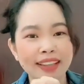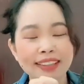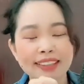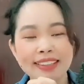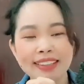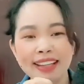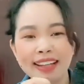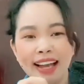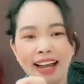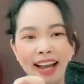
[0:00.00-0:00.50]

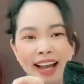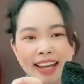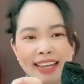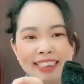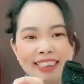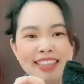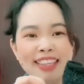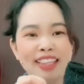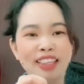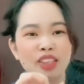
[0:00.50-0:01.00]
height
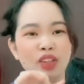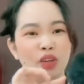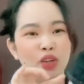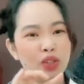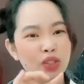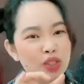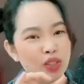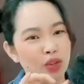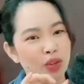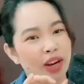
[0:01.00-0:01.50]
nito.
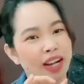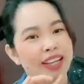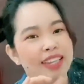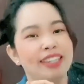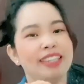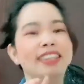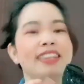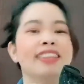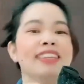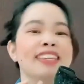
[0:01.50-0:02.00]
So, I
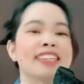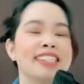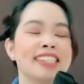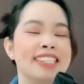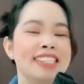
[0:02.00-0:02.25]
need this.